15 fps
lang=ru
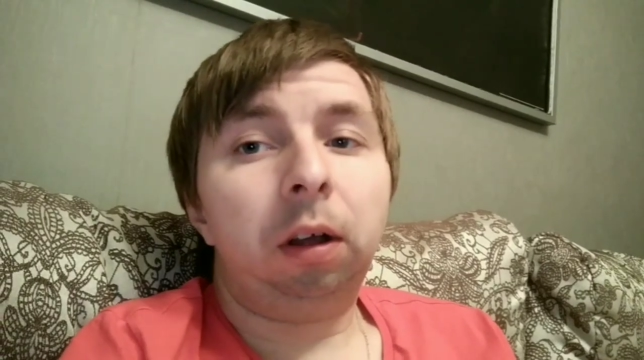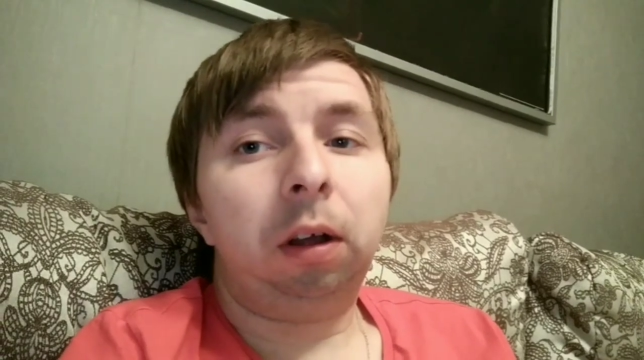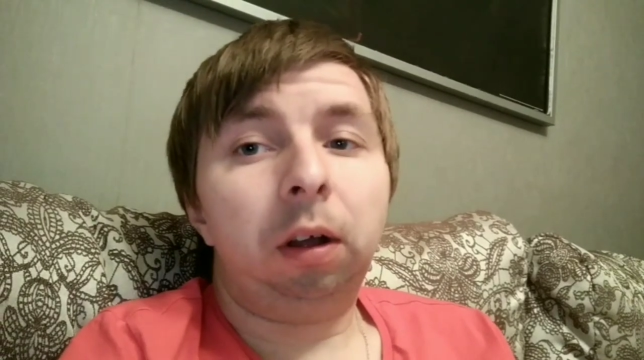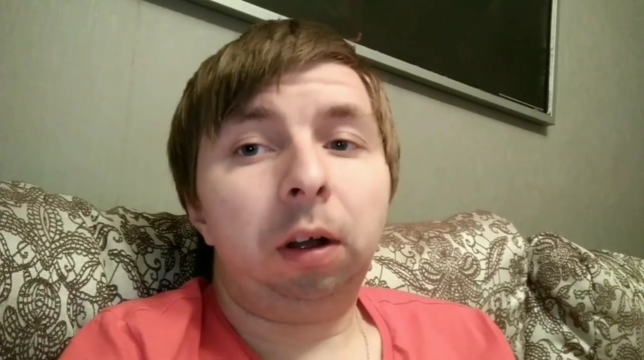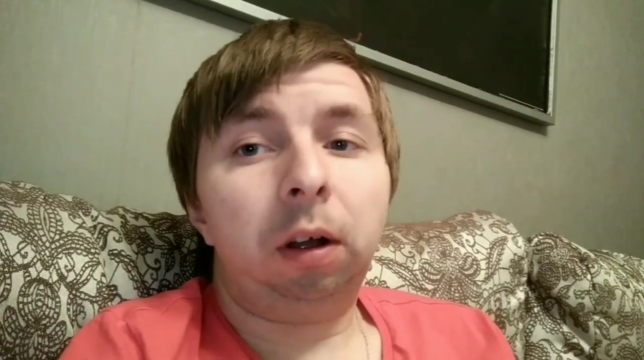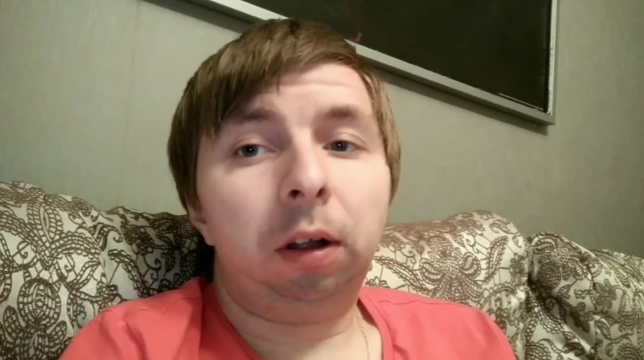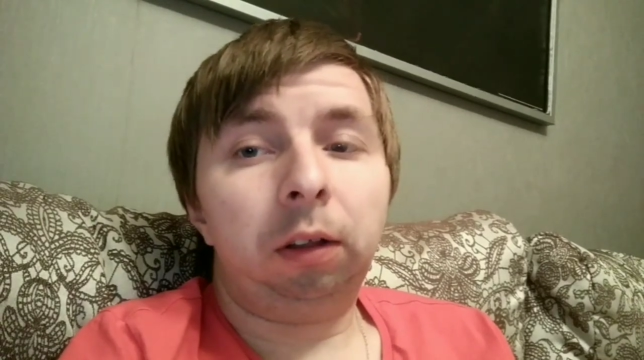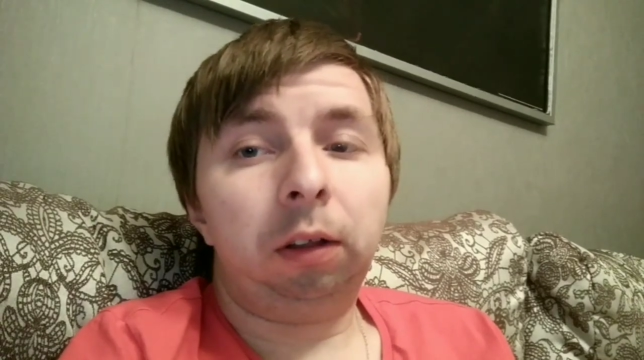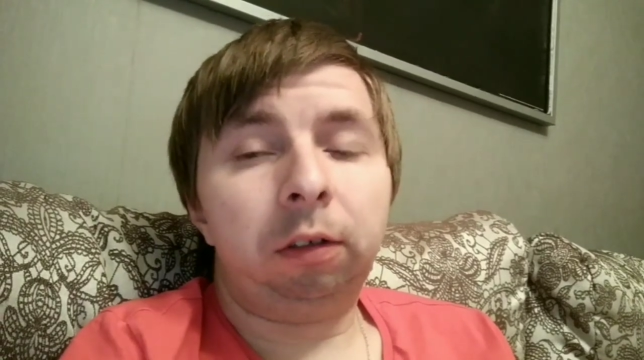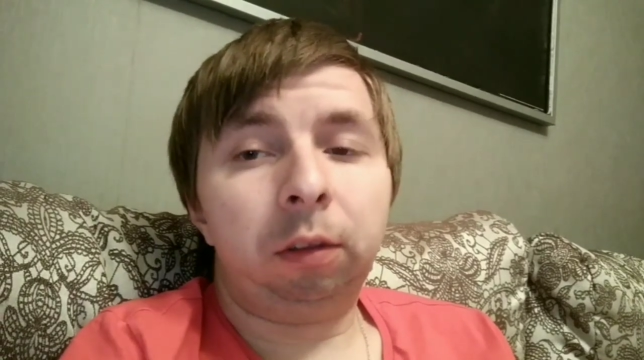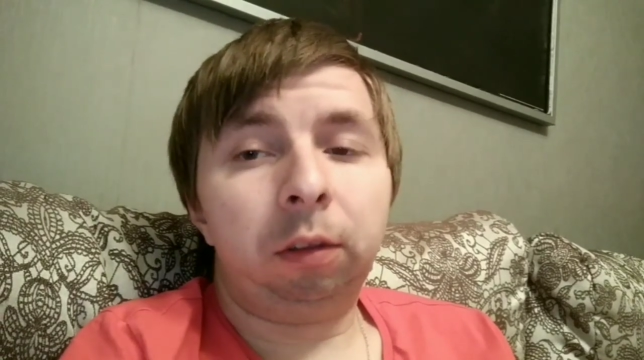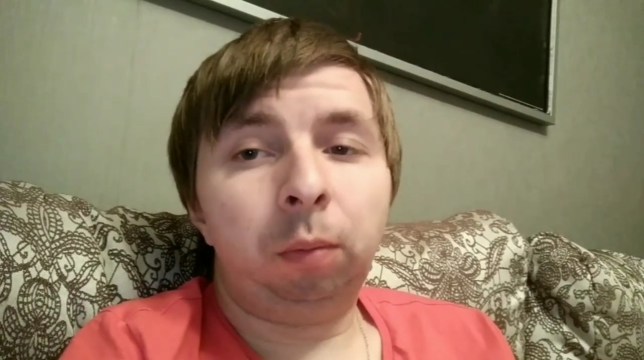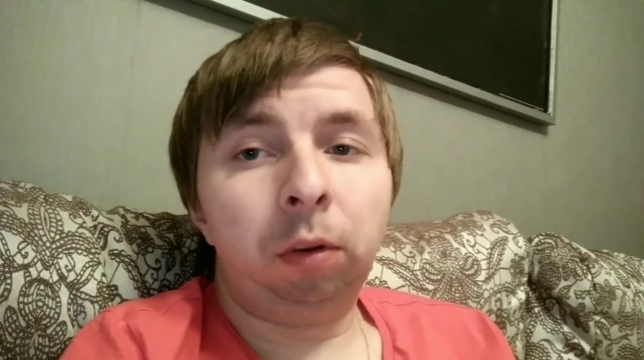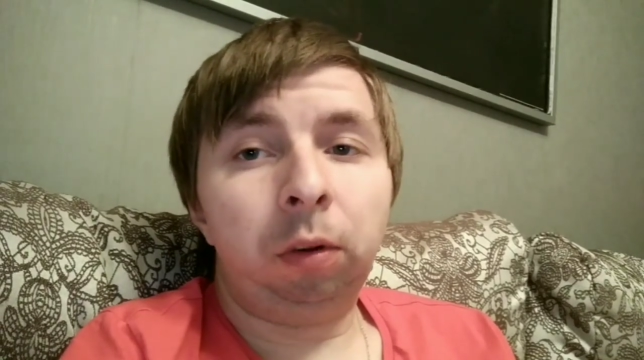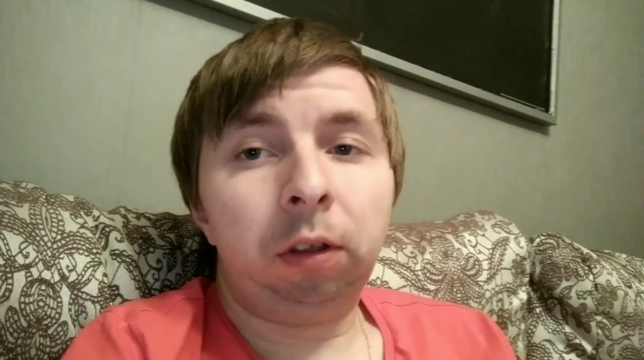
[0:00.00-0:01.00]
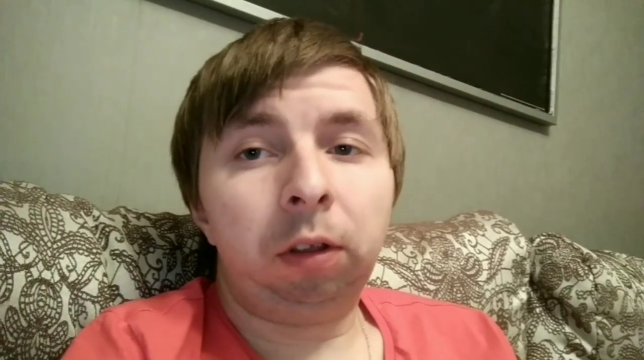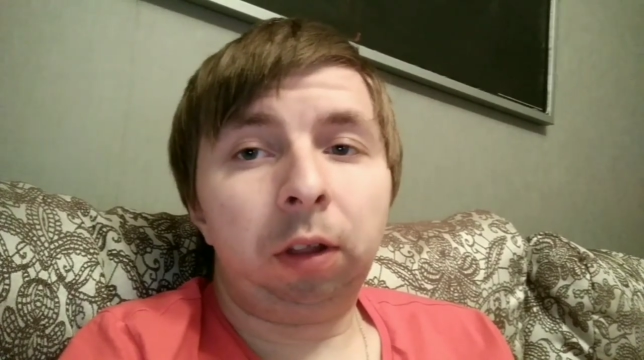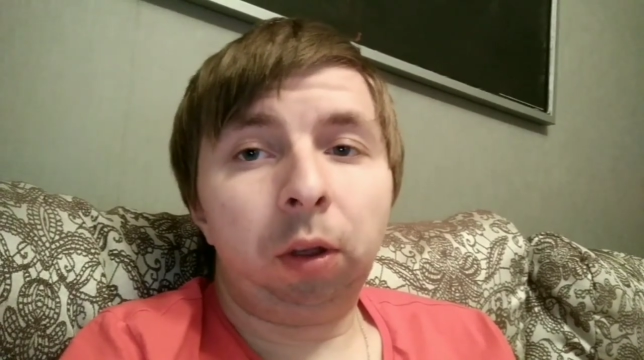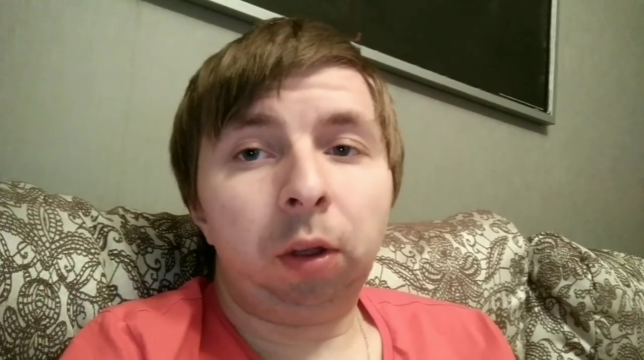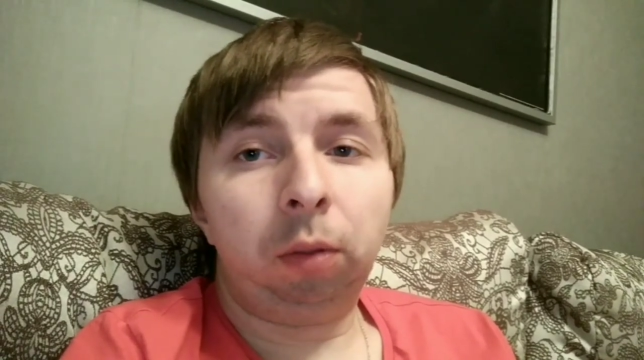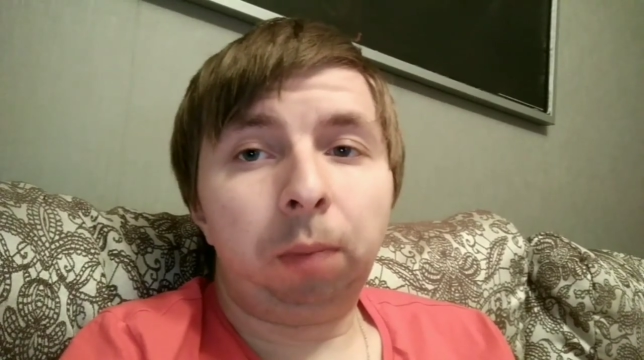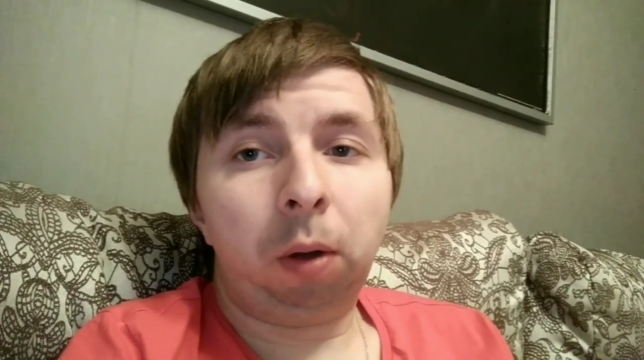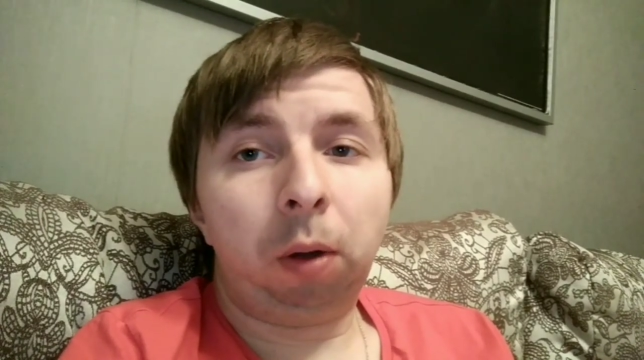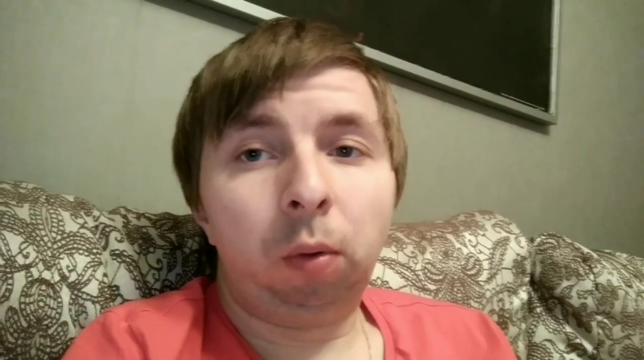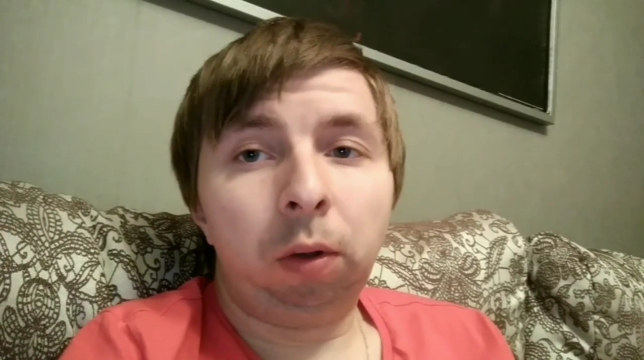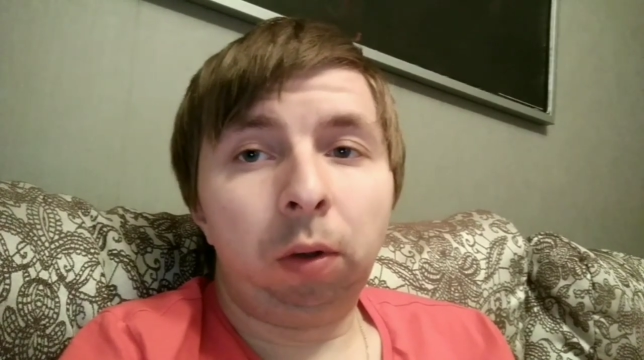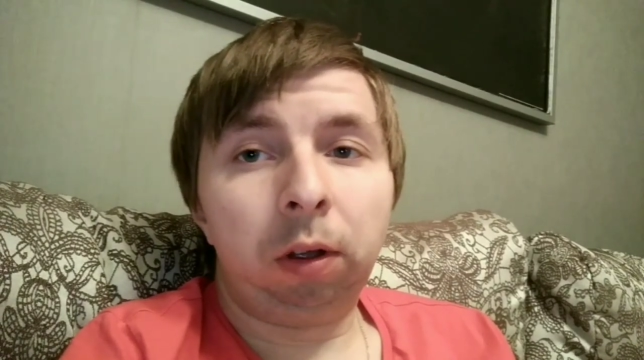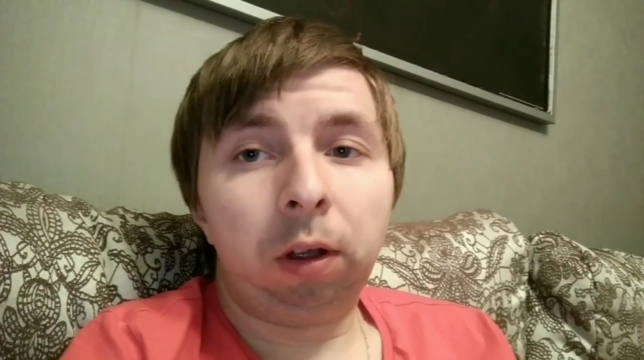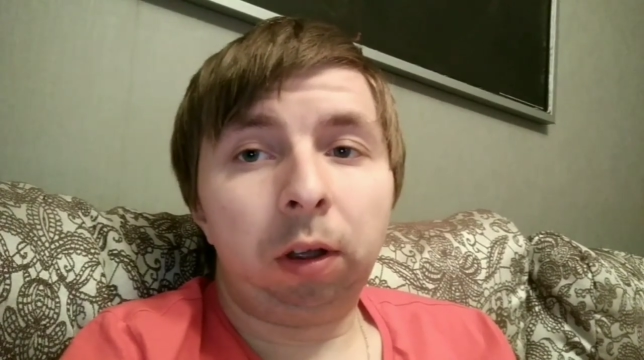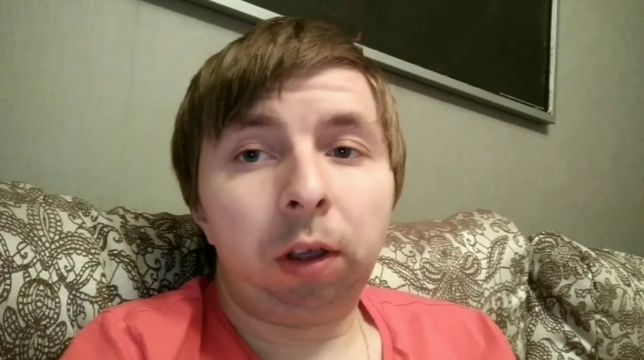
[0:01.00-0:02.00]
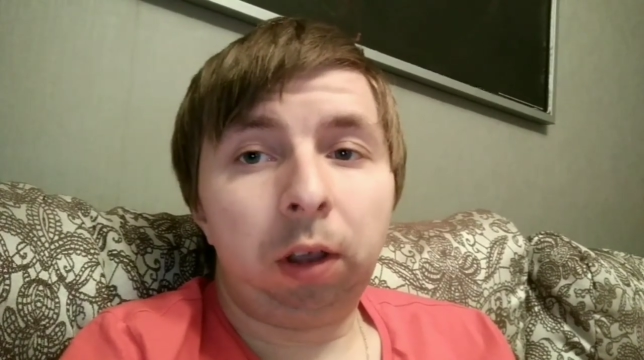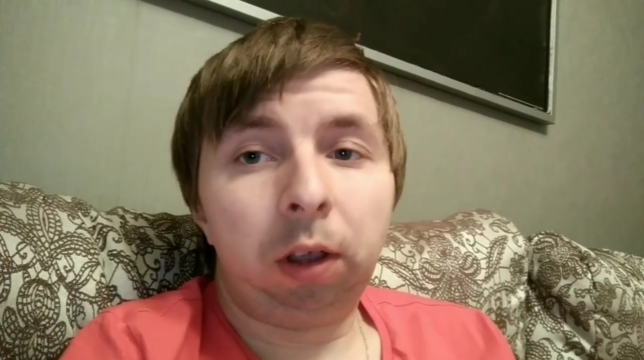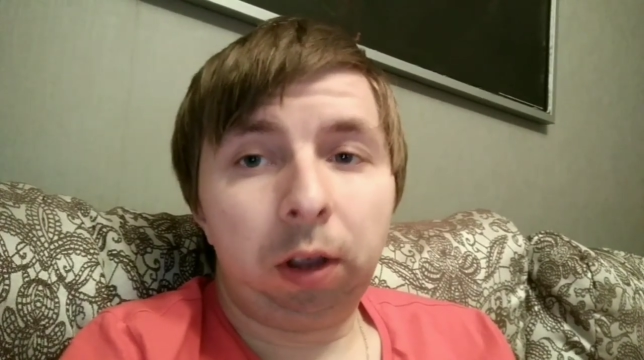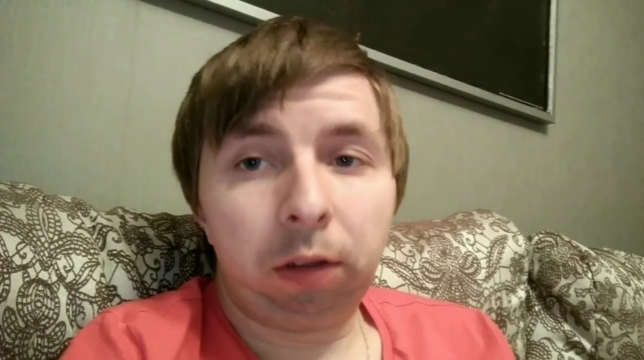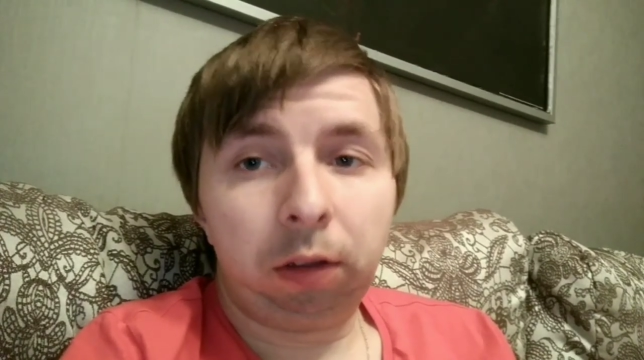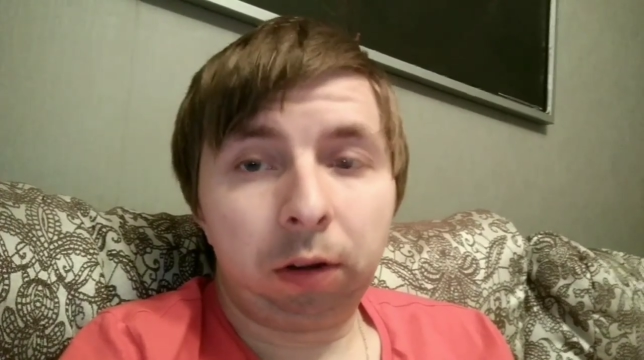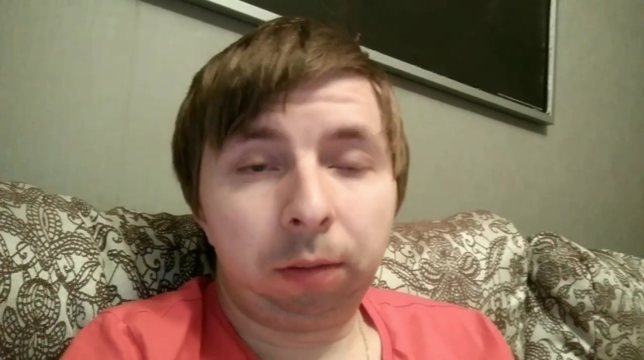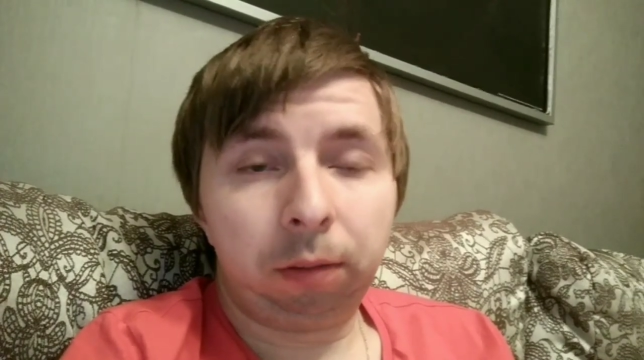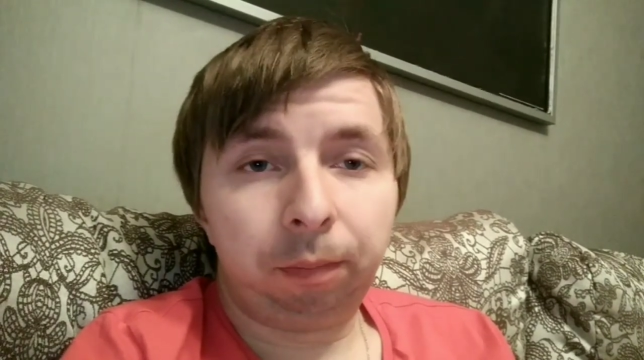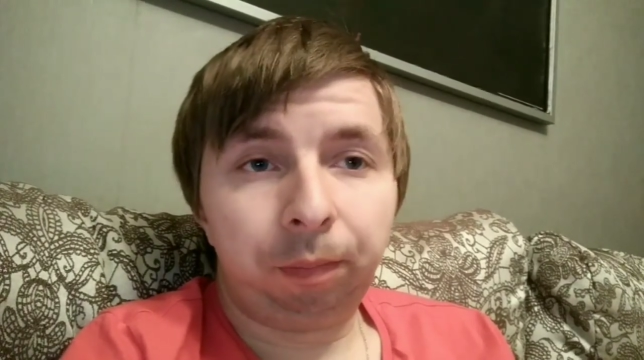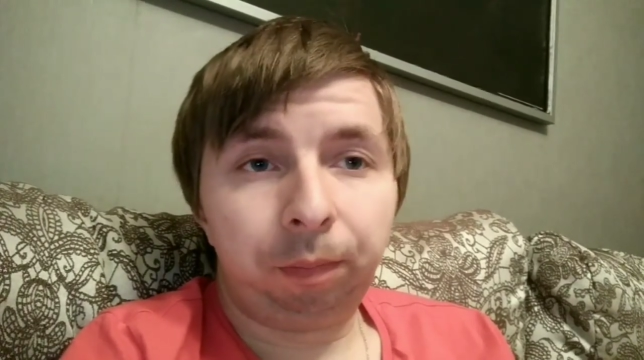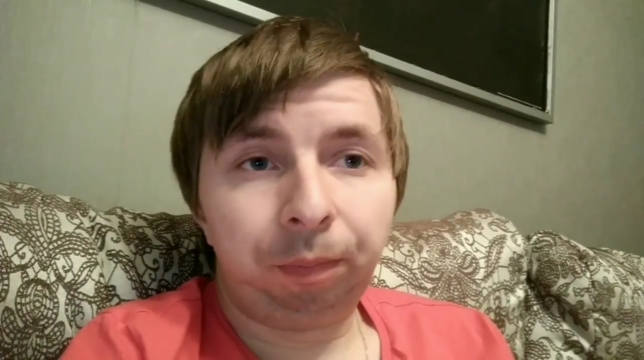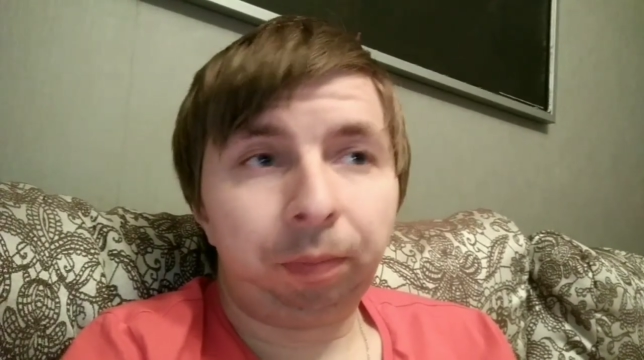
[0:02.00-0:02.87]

а, до сих пор не дает покоя хейтерам.